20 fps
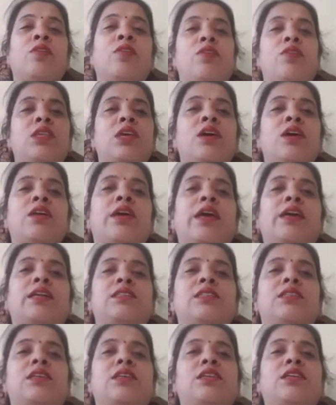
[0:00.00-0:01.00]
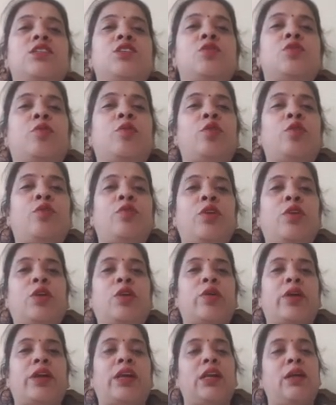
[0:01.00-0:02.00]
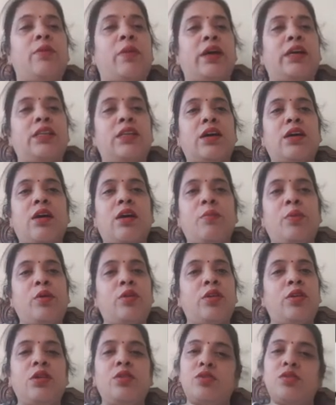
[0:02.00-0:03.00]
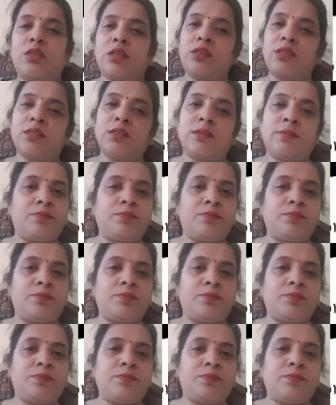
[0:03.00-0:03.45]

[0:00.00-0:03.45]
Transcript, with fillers: विच आर एक्सेस्ड मोर फ्रीक्वेंटली बाई द कंप्यूटर यूज़र्स